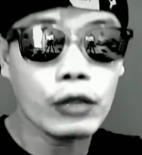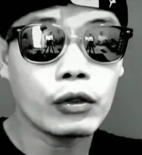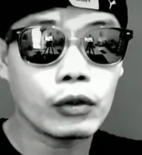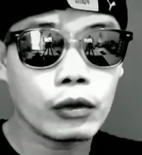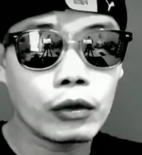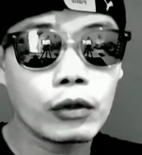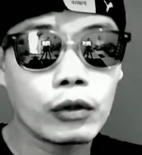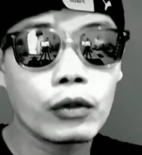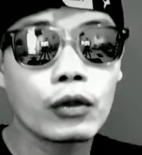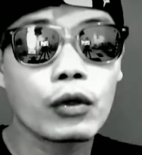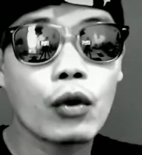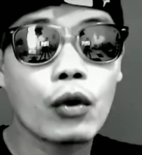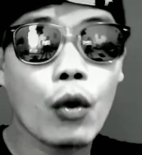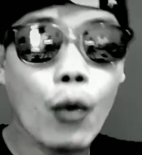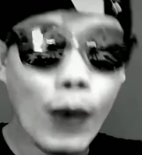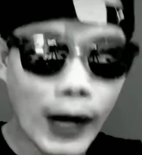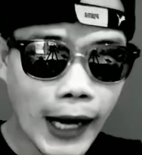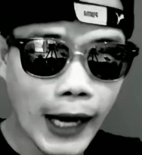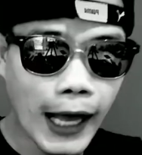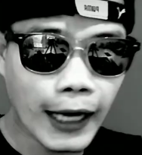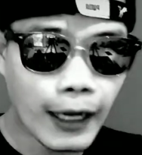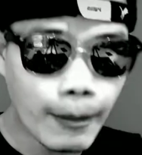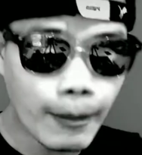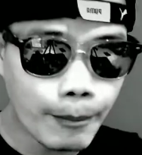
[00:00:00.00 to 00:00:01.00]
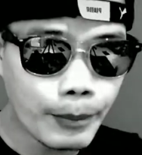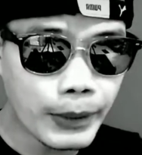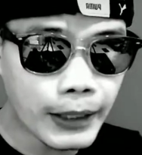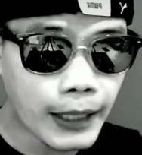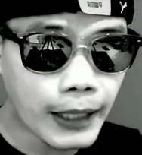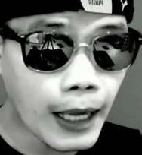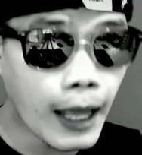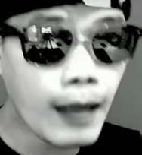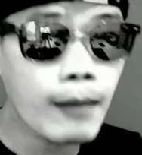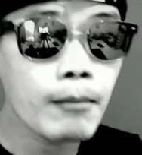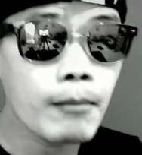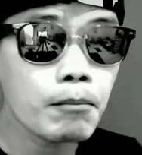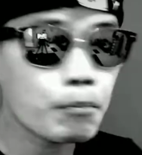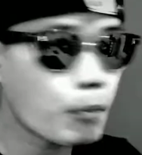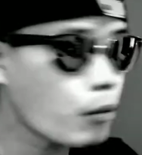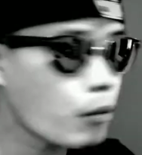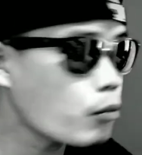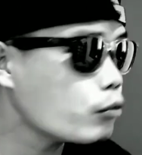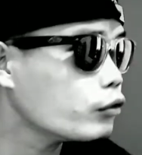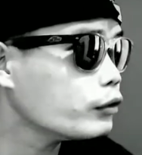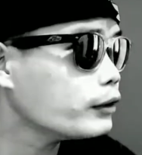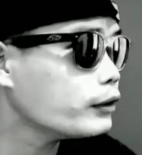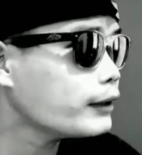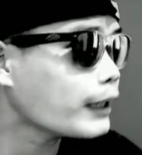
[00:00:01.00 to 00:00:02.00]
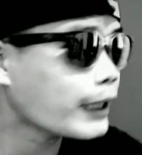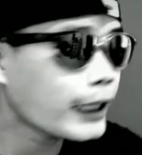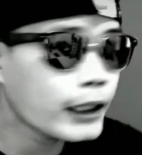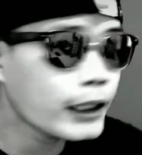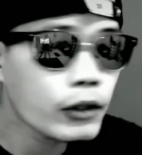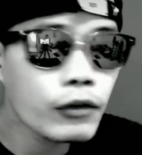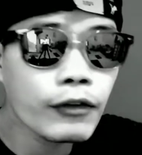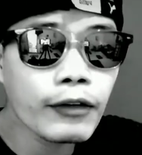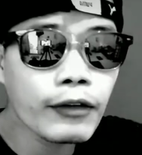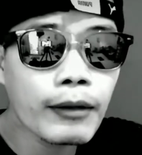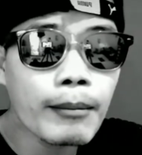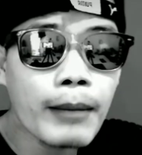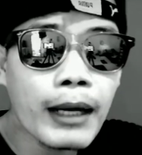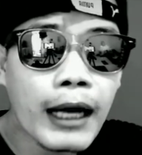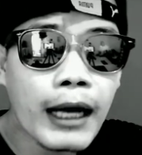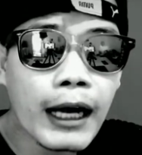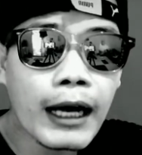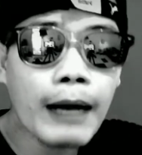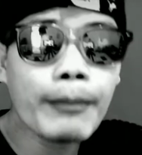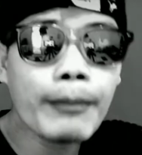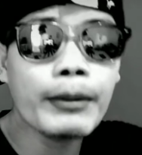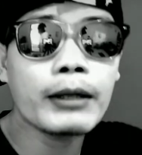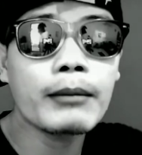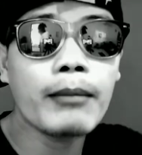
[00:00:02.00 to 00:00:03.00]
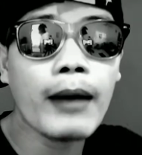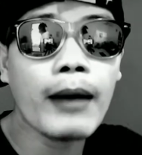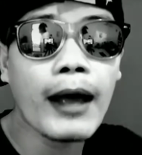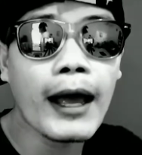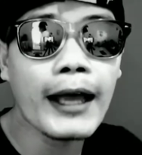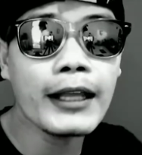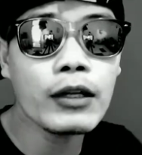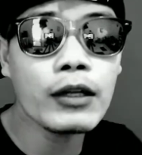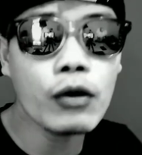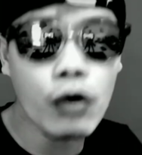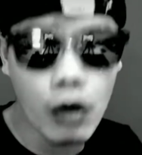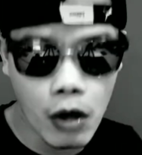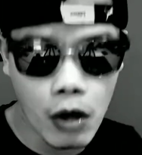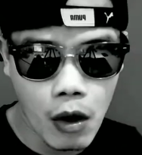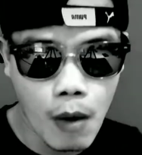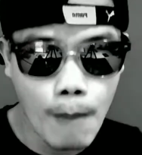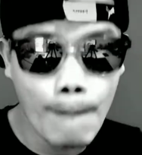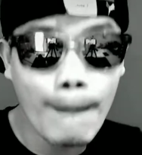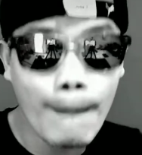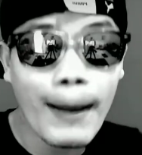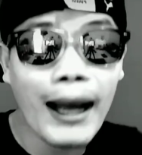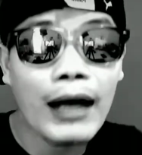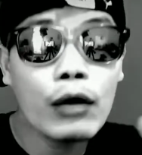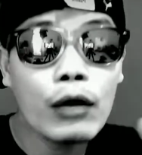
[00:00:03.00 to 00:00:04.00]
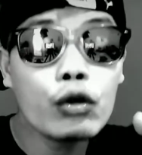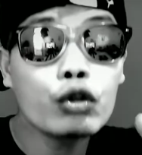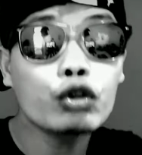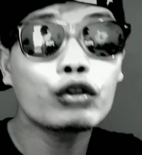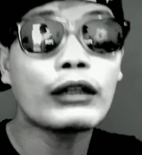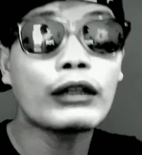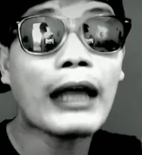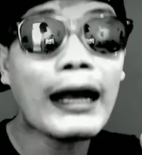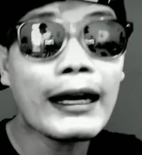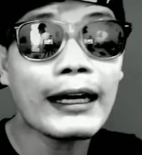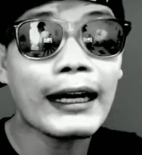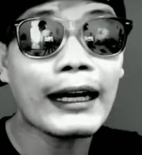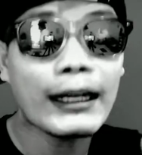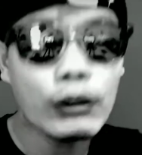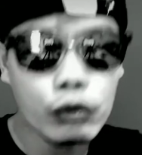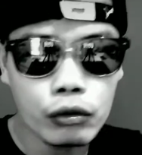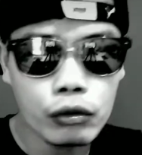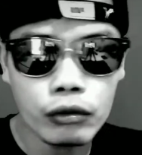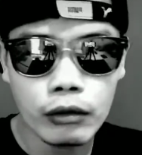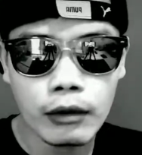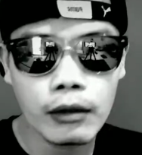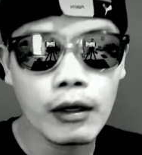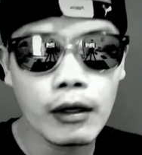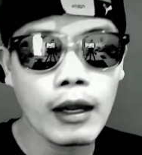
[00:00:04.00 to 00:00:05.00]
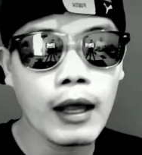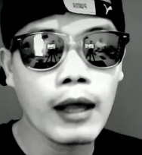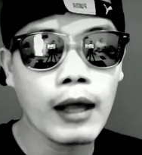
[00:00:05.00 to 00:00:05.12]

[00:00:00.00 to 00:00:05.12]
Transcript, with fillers: Ngayon, kung wala kang pera, pumunta ka doon sa mga kapitbahay nyo. Mangutang ka doon.